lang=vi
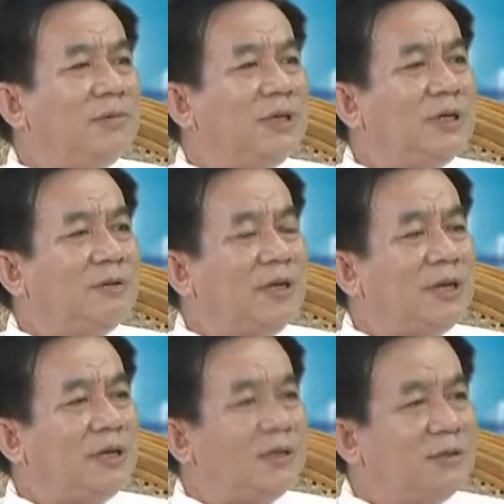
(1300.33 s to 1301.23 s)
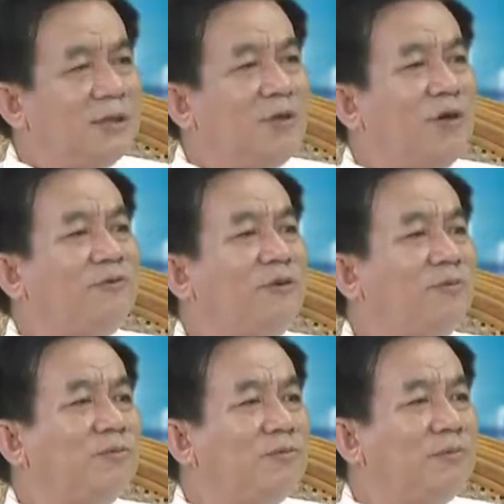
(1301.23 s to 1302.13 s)
à, và giai đoạn hồi phục
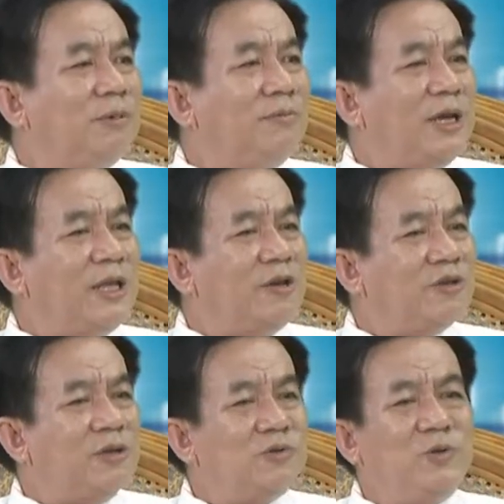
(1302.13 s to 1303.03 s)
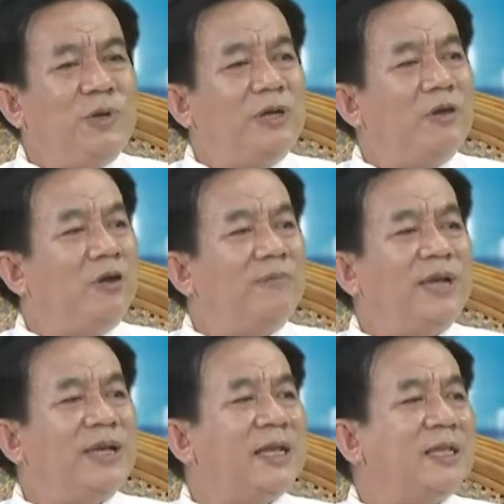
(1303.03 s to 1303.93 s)
yeah. mà dạ. giai đoạn sốc xuất huyết đòi hỏi
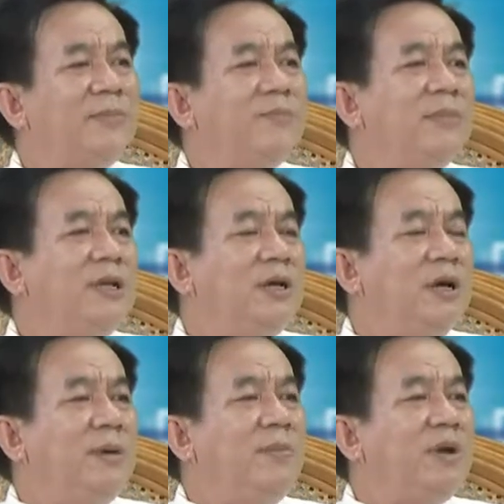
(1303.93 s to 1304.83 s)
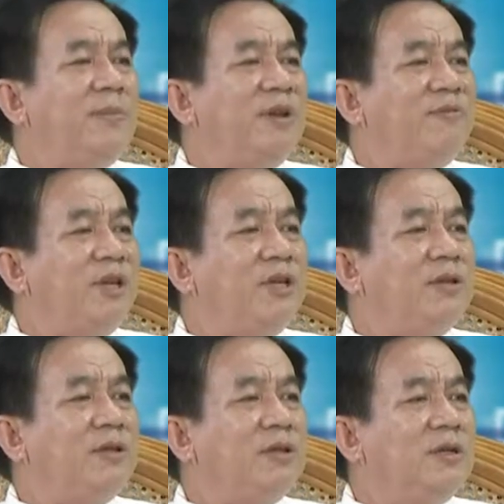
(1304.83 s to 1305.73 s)
phải can thiệp ở một cái bệnh viện
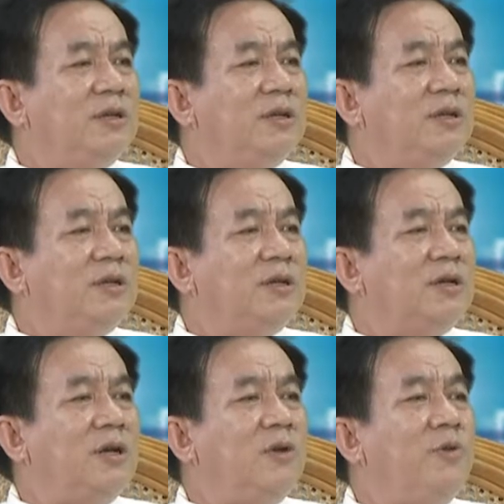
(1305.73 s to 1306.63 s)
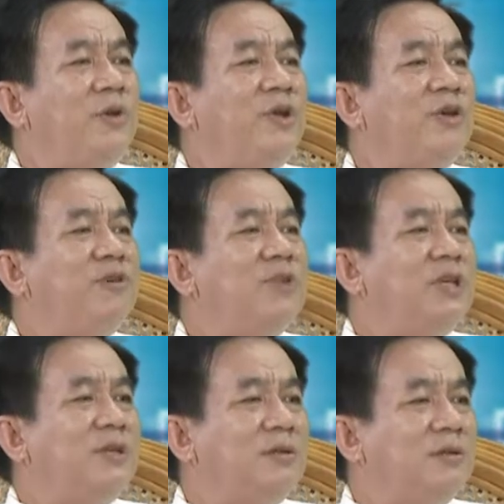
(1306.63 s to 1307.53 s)
à, có đủ điều kiện phương
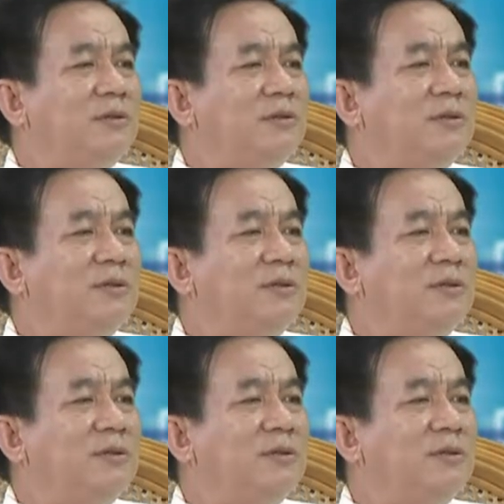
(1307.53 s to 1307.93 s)
tiện yeah. Dạ.